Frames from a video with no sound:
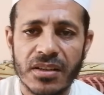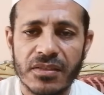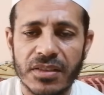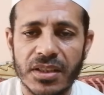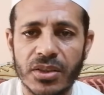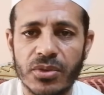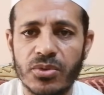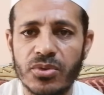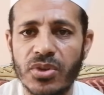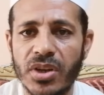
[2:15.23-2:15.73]

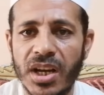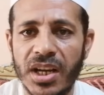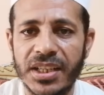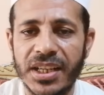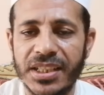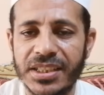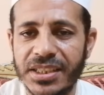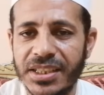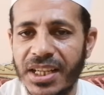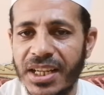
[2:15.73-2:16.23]
فيقول قائل
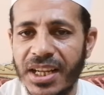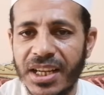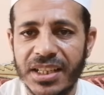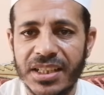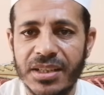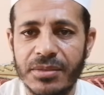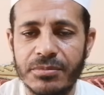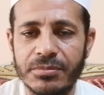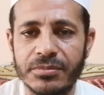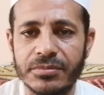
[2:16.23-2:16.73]
أنا لا
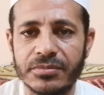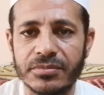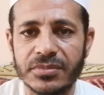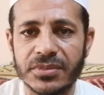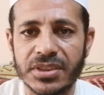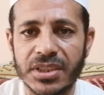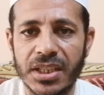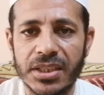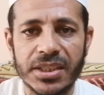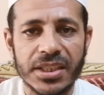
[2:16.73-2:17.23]
أعلم
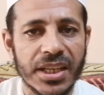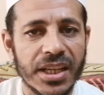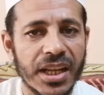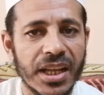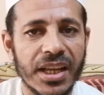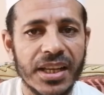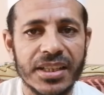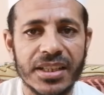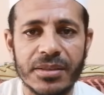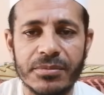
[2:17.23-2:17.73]
أنا لا
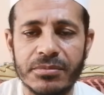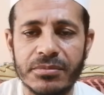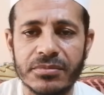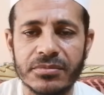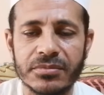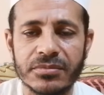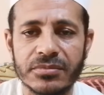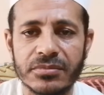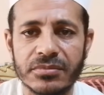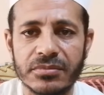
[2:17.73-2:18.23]

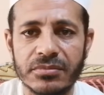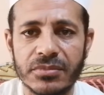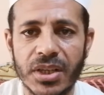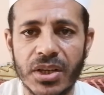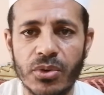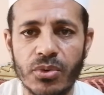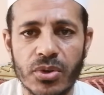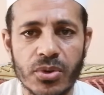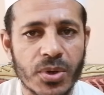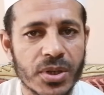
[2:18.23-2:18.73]
أعلم ما
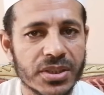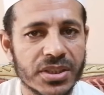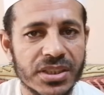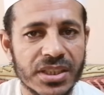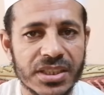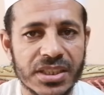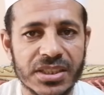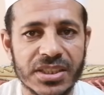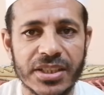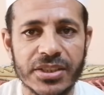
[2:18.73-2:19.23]
هو الوقت
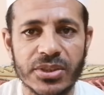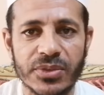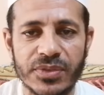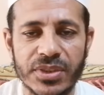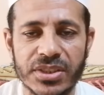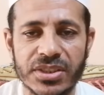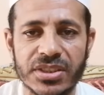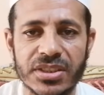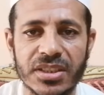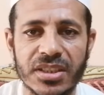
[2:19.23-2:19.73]
الذي تركت
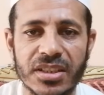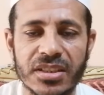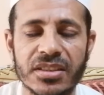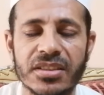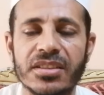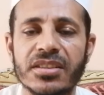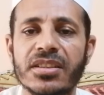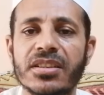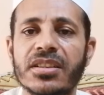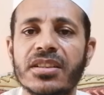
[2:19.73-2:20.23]
فيه الصلاة
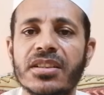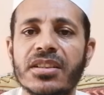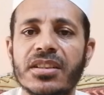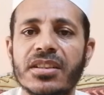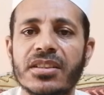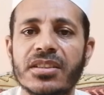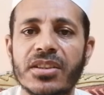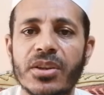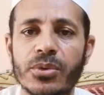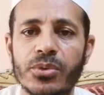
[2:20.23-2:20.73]

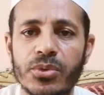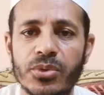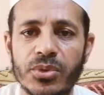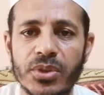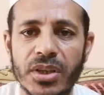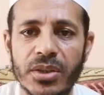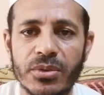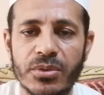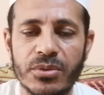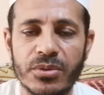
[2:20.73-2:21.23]
نقول
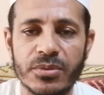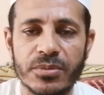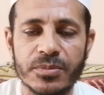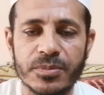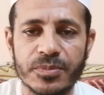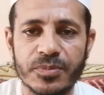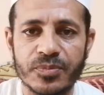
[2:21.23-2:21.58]
له